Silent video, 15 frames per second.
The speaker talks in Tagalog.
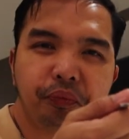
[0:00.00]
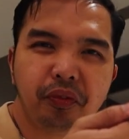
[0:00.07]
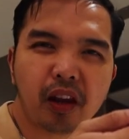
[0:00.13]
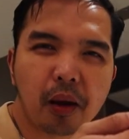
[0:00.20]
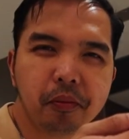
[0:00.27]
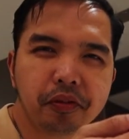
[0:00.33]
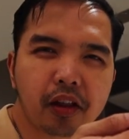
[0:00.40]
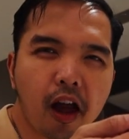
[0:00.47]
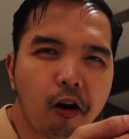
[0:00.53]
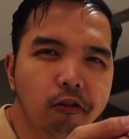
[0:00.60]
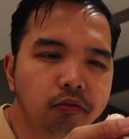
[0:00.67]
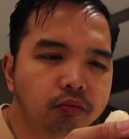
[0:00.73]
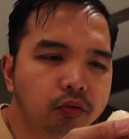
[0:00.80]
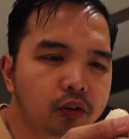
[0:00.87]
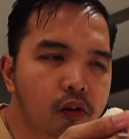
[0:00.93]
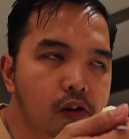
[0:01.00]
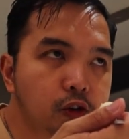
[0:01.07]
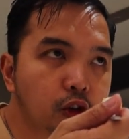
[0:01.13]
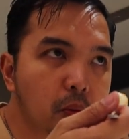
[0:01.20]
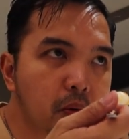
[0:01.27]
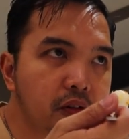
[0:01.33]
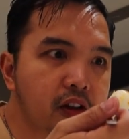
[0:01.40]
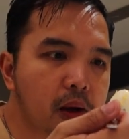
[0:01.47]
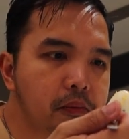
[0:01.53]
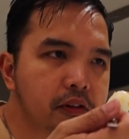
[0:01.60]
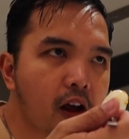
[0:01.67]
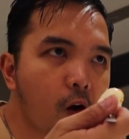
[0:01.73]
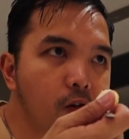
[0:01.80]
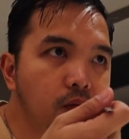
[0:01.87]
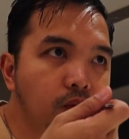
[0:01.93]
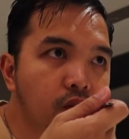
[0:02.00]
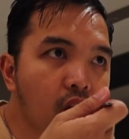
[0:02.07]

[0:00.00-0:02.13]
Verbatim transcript: Ang daming tao. Sobrang daming tao.